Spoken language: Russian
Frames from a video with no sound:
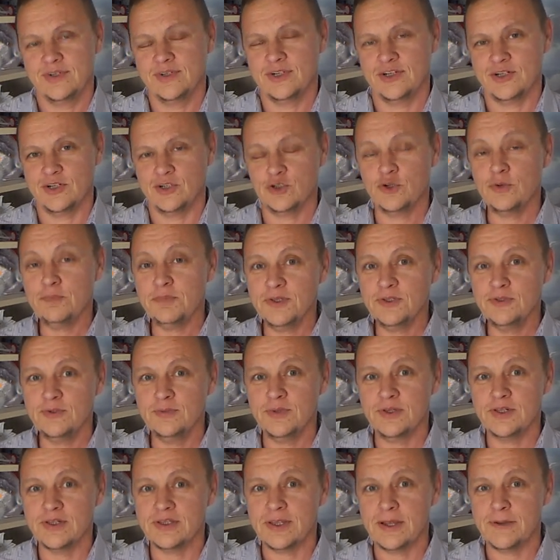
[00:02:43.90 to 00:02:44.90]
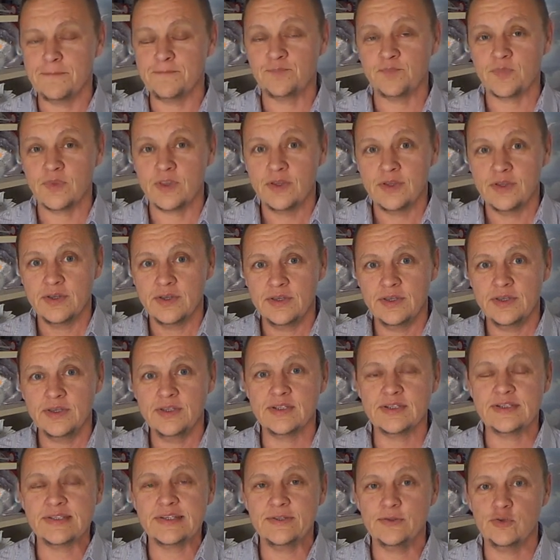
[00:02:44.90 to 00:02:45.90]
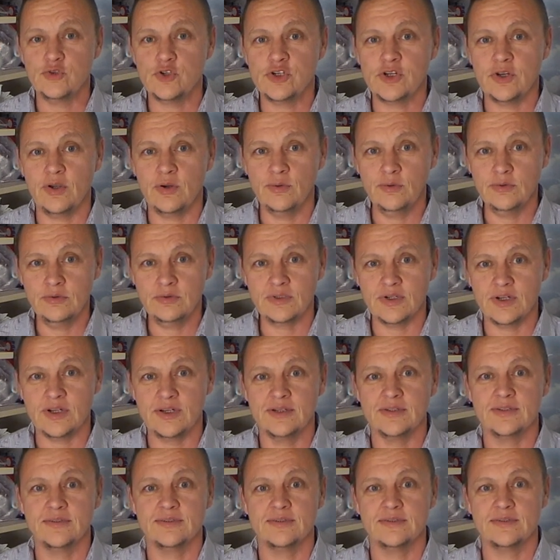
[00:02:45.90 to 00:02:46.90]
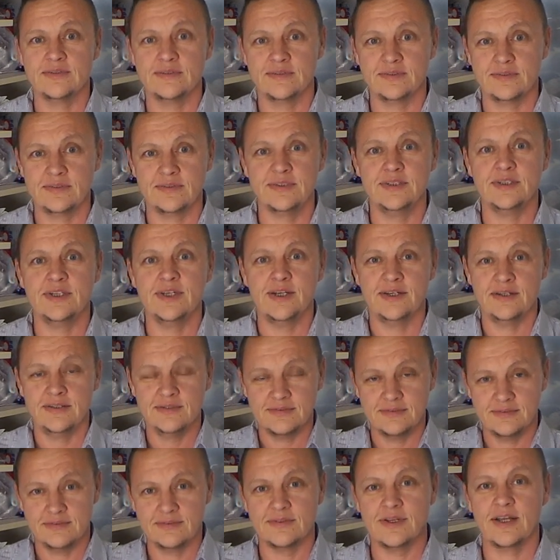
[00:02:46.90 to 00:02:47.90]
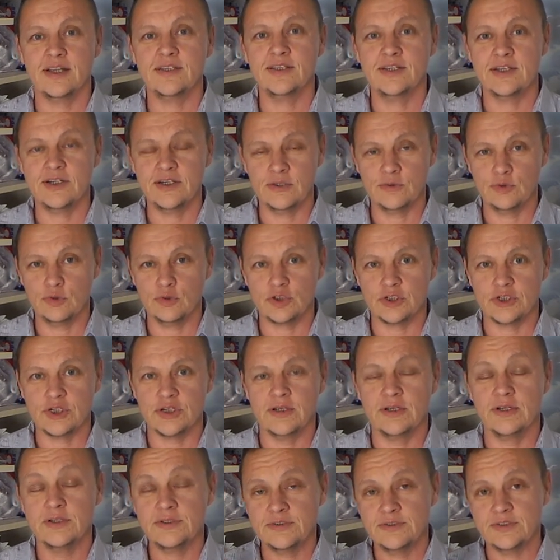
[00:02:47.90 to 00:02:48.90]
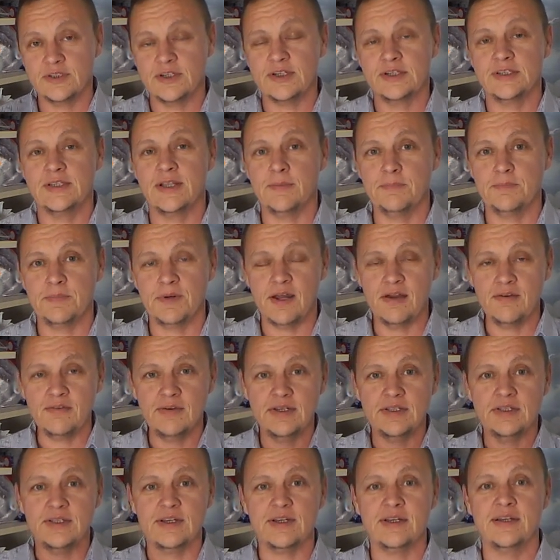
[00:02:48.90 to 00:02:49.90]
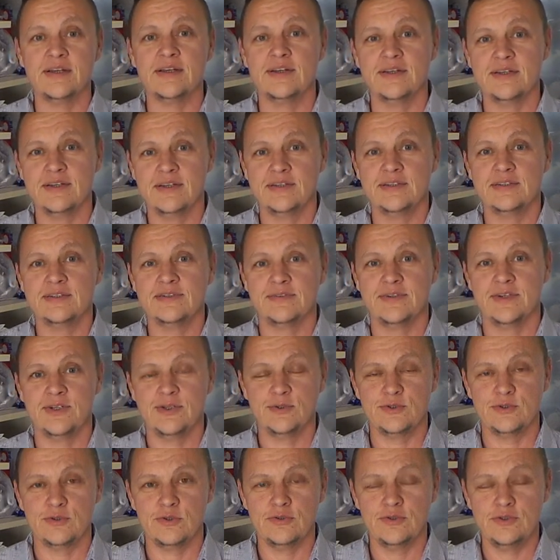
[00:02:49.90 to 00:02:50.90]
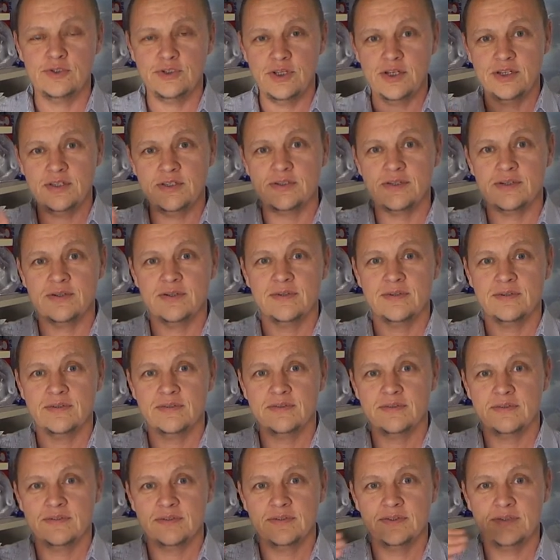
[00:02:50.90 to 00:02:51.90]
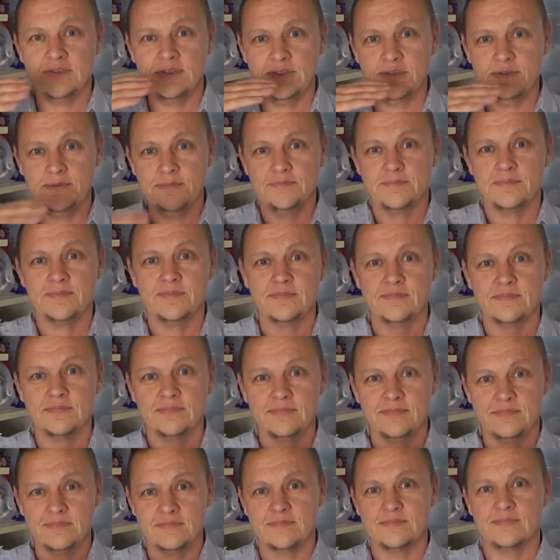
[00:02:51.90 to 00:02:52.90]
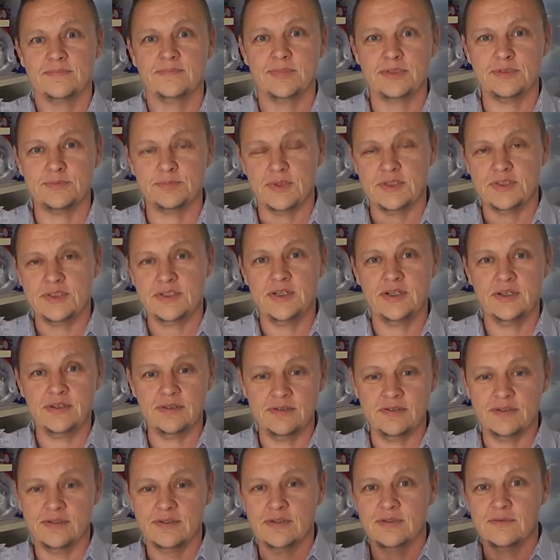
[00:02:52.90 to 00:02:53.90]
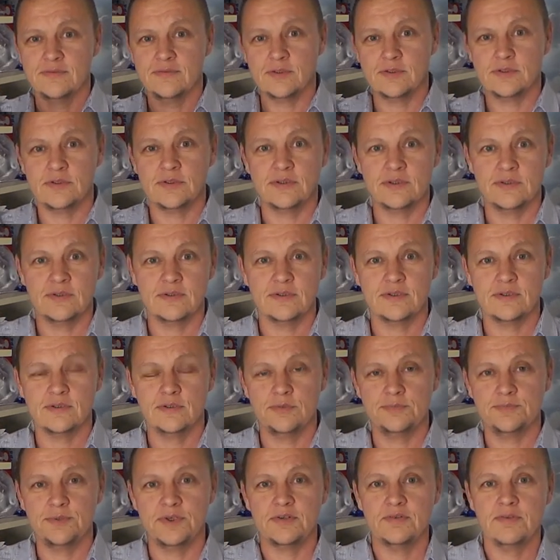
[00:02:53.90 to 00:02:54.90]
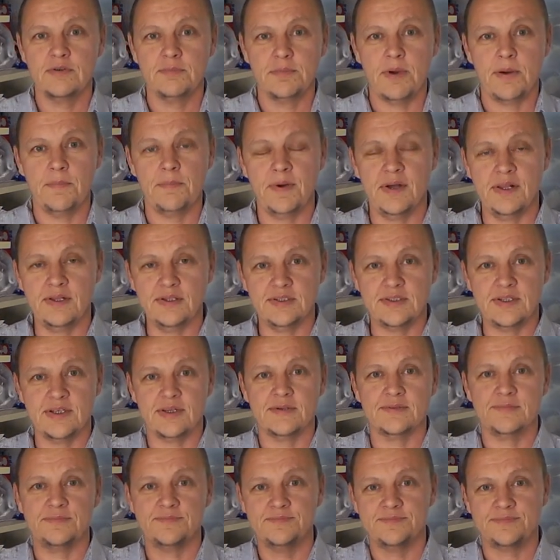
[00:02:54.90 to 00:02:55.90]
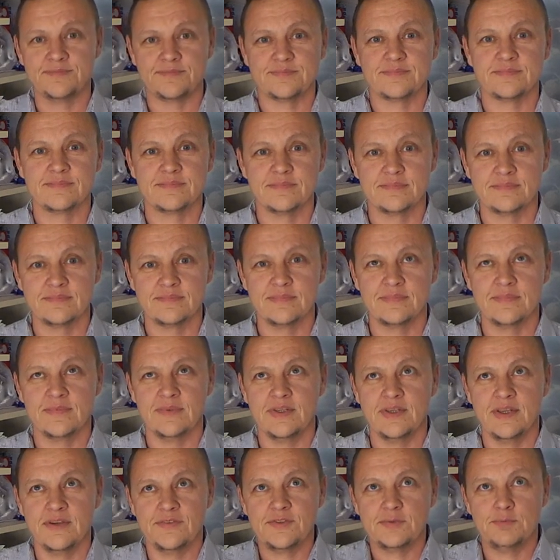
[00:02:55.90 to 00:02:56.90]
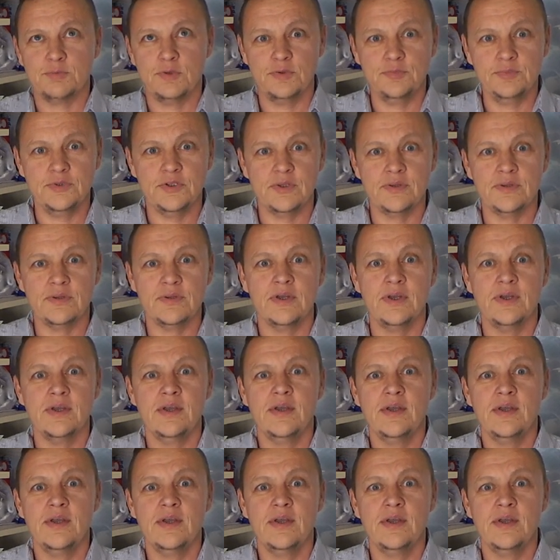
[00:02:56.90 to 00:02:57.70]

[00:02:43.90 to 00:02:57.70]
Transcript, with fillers: Хорошо, подумал я. И на следующее утро я открыл уже целенаправленно свою соцсеть и посмотрел, вот кто первый попался – я вспомнил,